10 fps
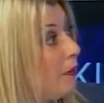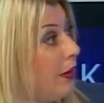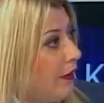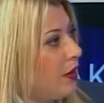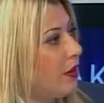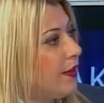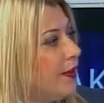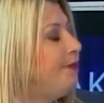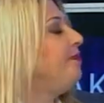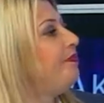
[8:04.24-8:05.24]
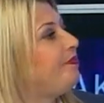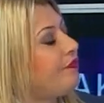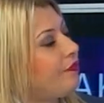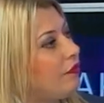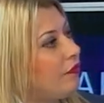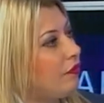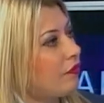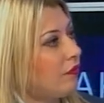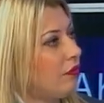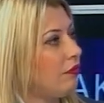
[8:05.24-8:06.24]
Meyvecilik bunu özellikle
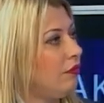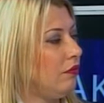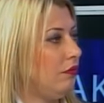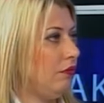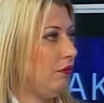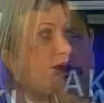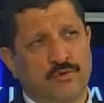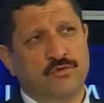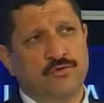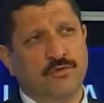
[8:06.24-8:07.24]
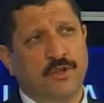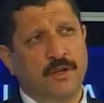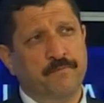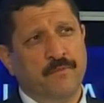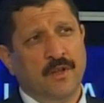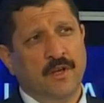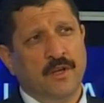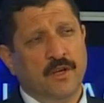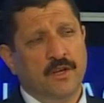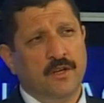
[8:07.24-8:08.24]
söyleyebiliriz. Kiraz konusunda
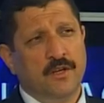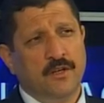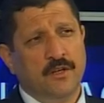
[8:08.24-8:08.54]
e,